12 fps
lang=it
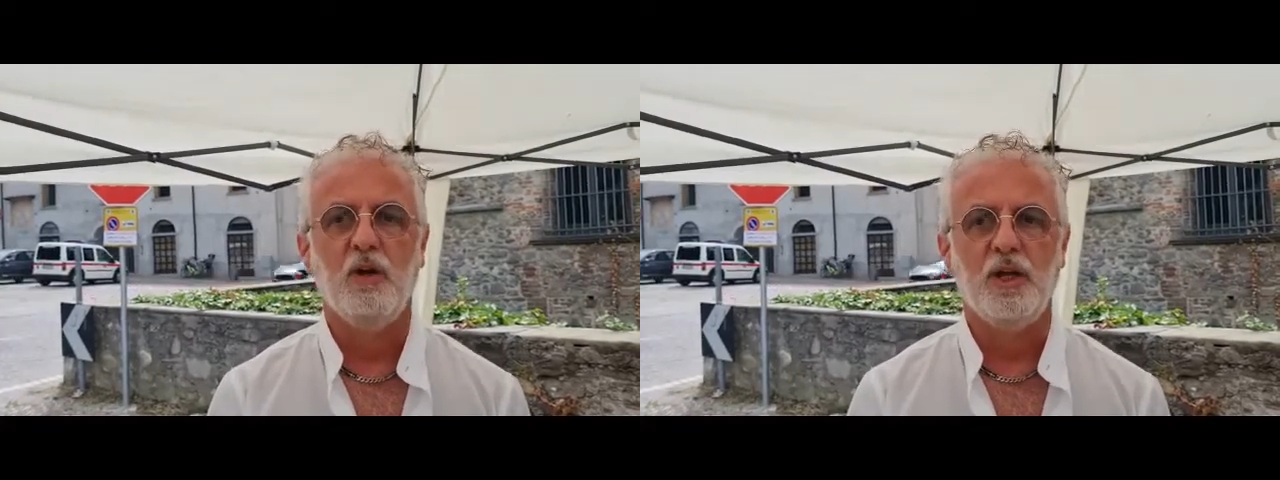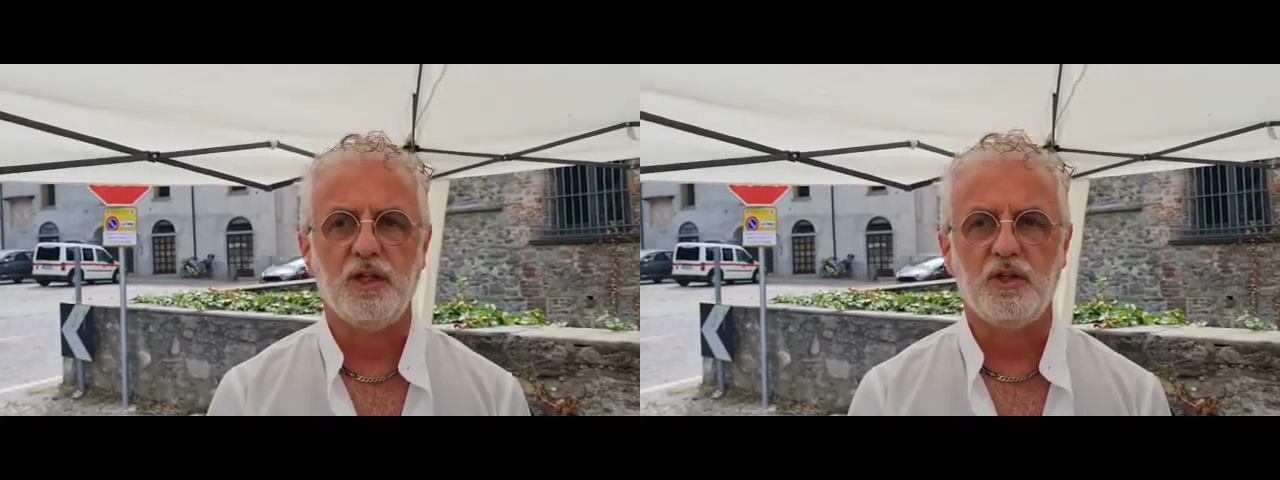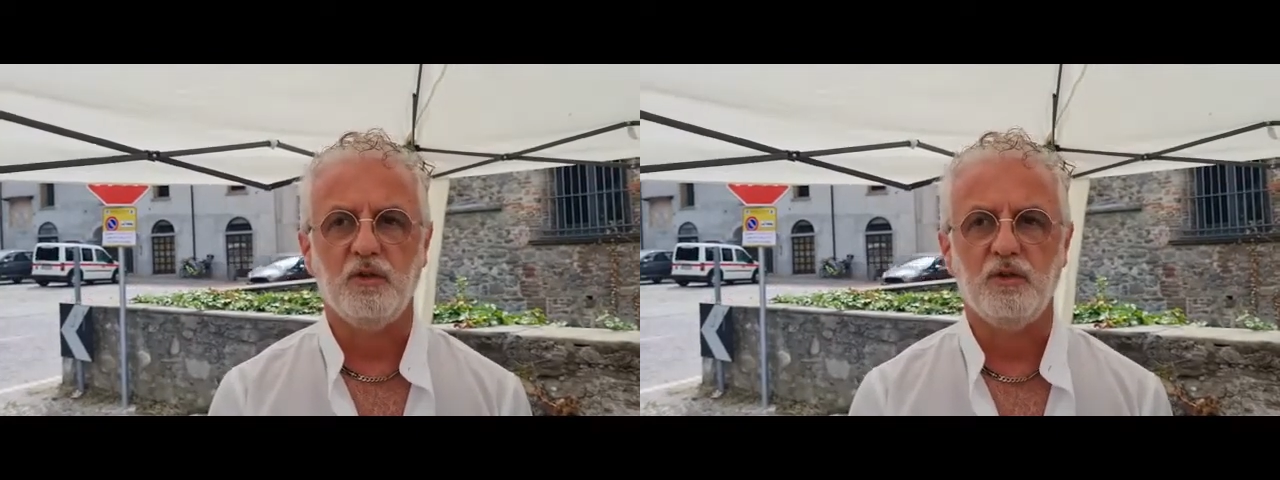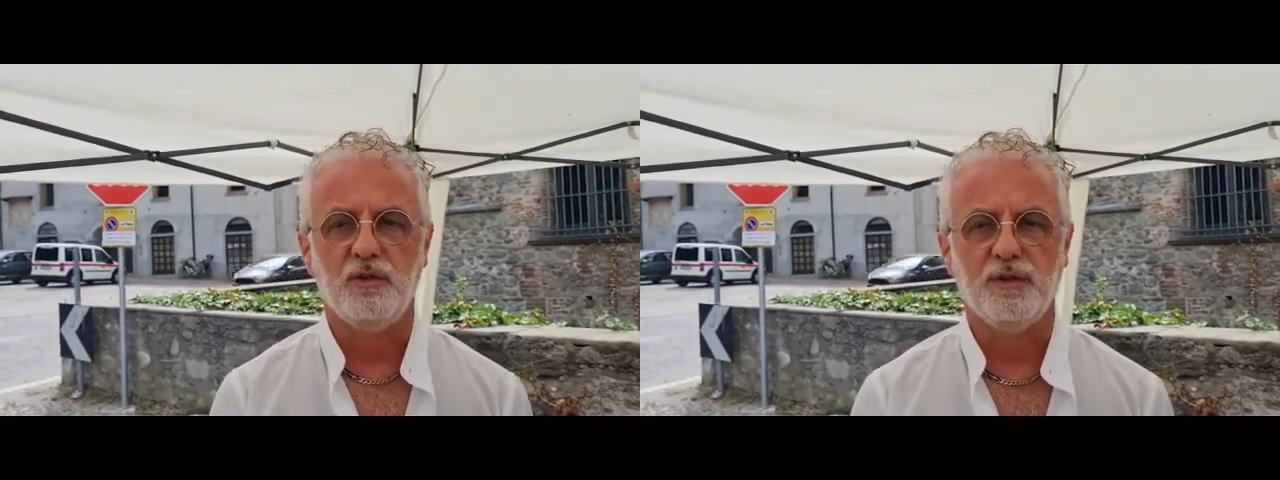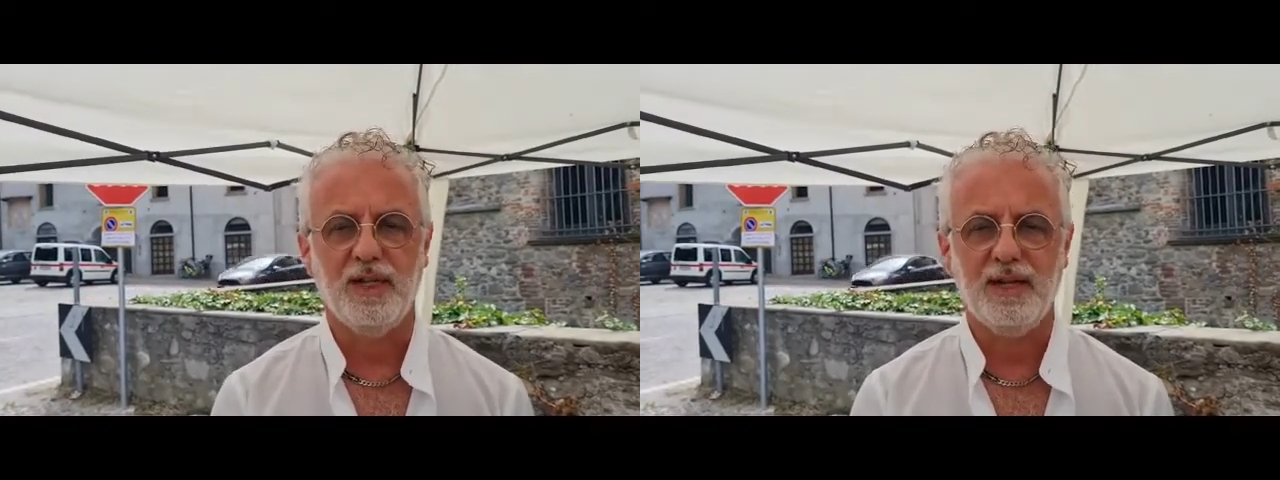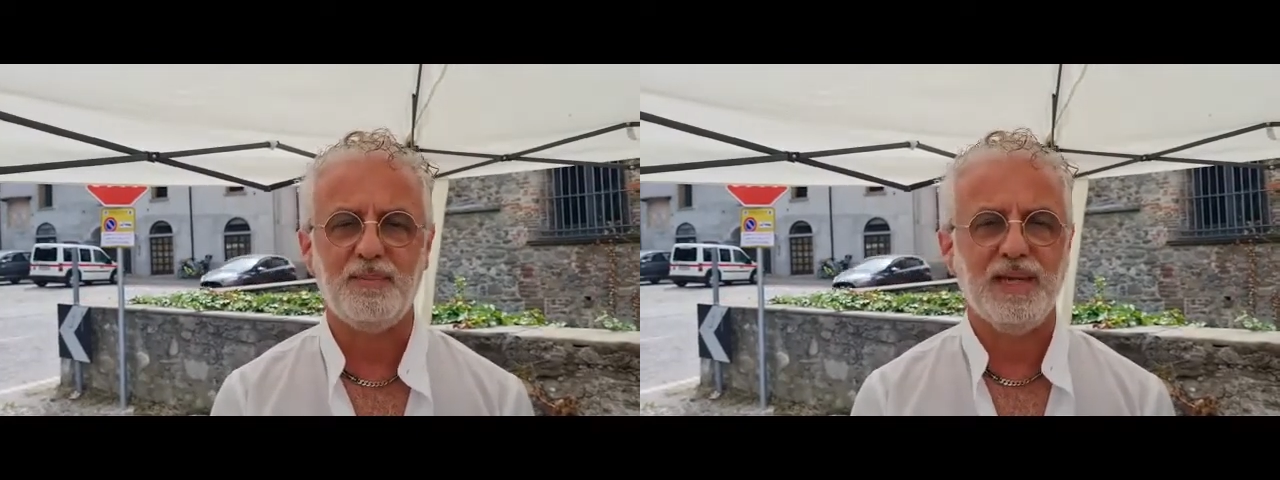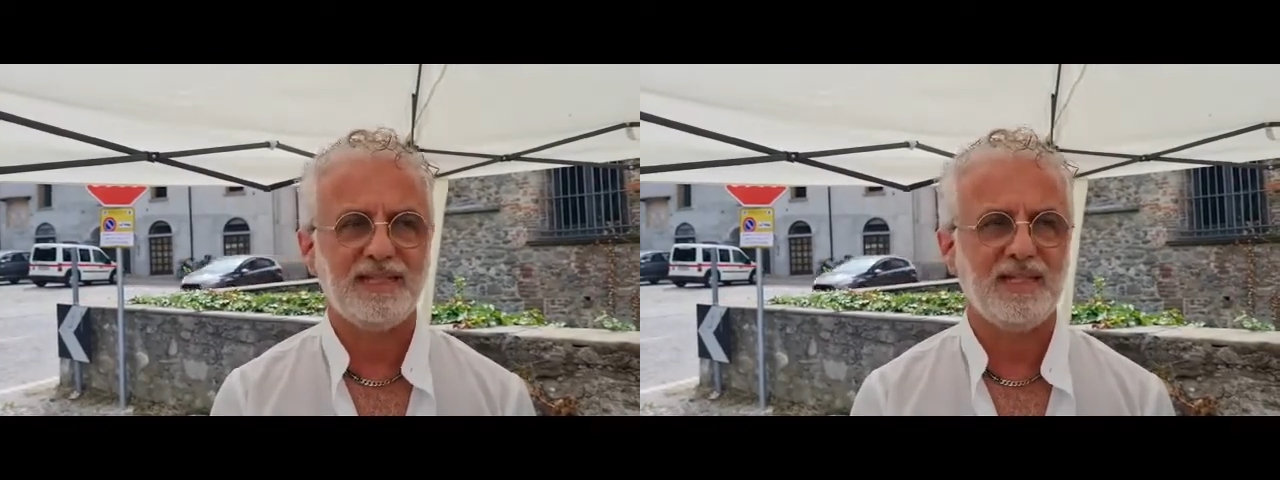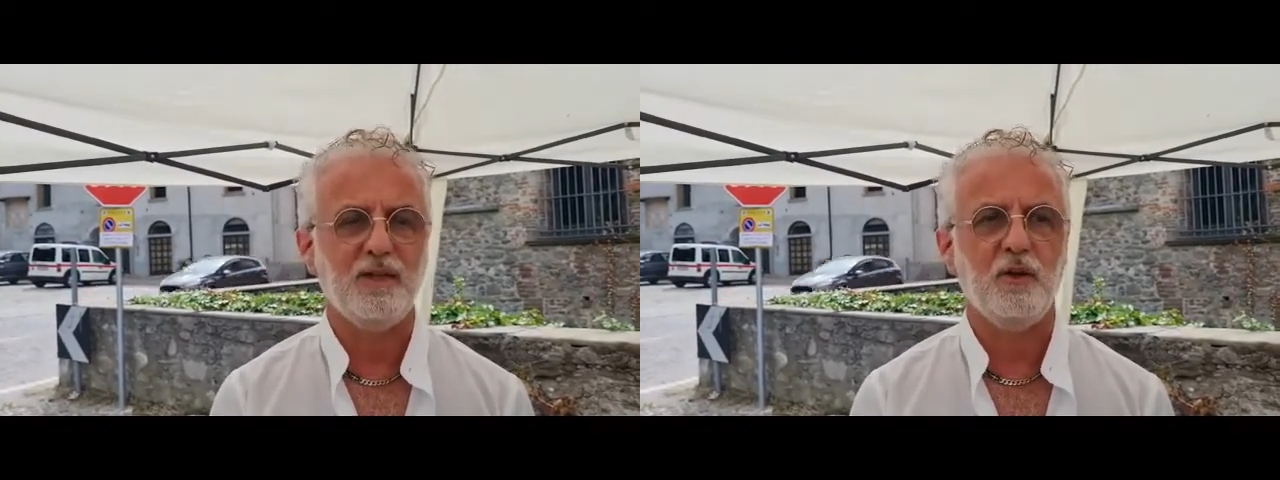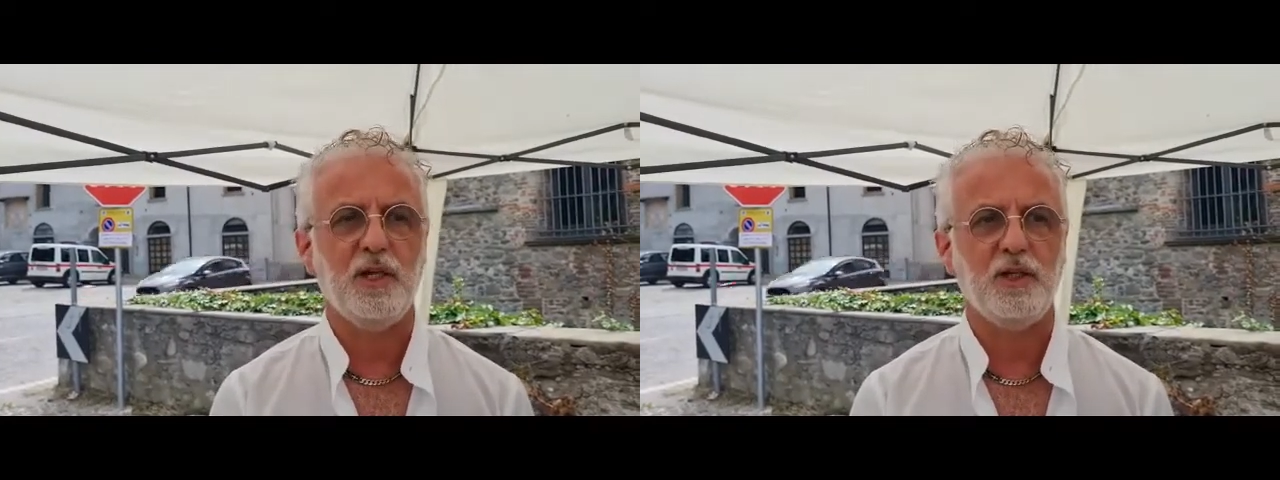Oleggio, nella Oleggio.
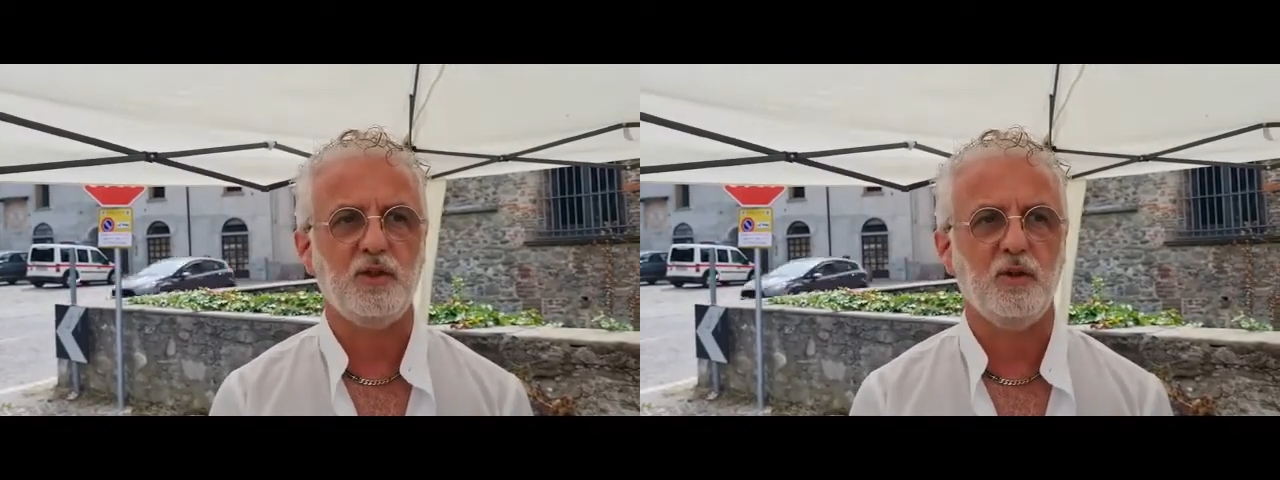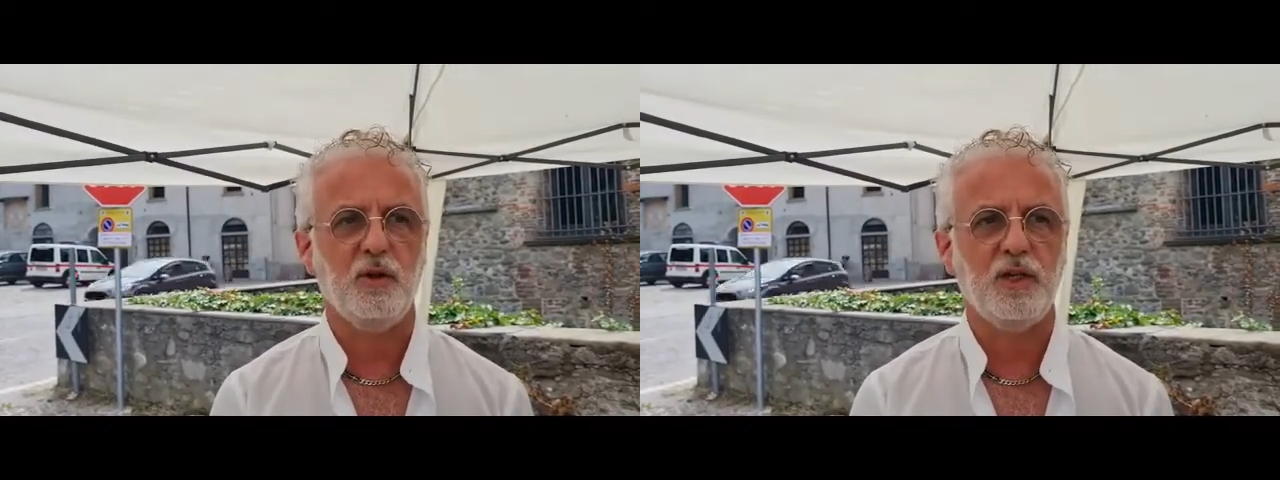piazza di Oleggio,